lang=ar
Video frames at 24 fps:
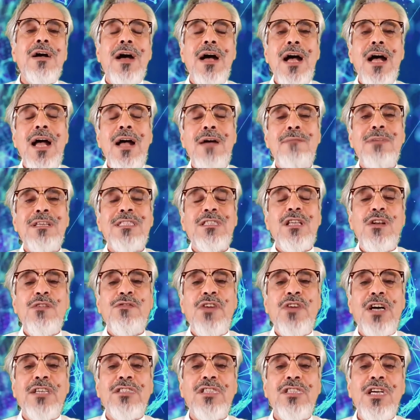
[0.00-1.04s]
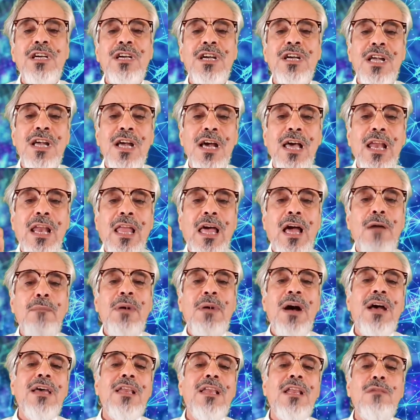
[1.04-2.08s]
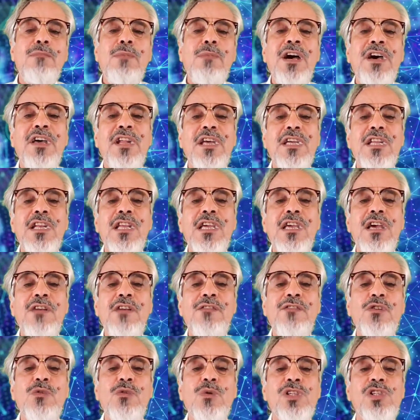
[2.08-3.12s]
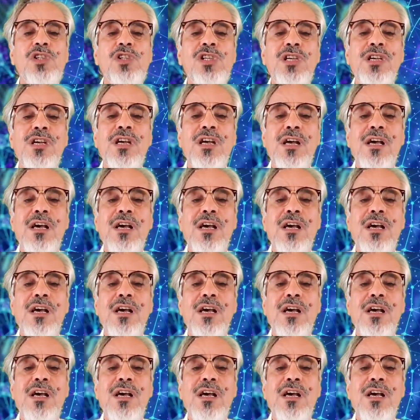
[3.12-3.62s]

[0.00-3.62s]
أحمد الفاتح القبائل البحرينية في وجه